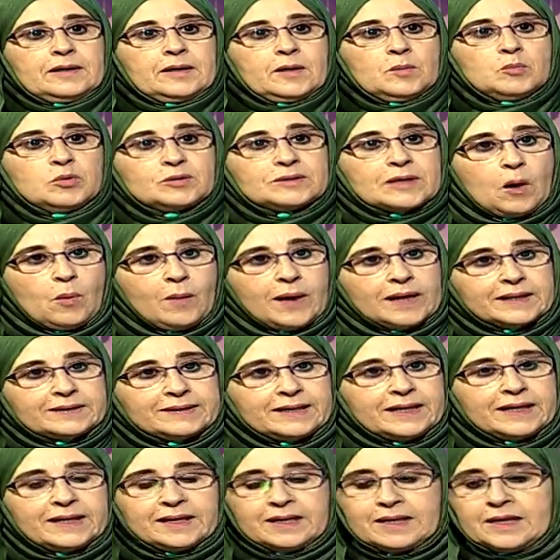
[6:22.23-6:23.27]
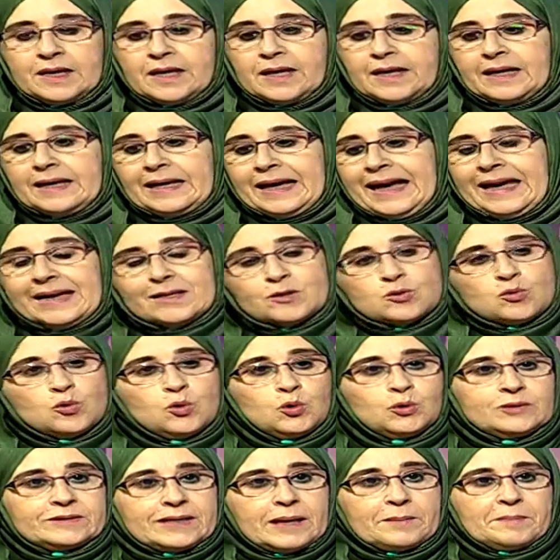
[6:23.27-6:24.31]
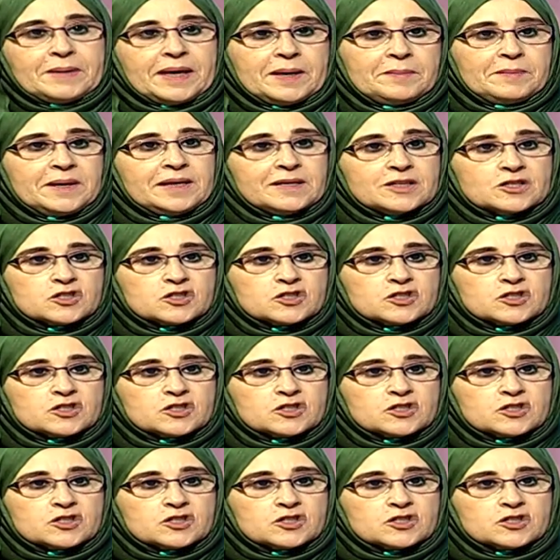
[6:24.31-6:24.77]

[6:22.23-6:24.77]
متواضع عكسه تماما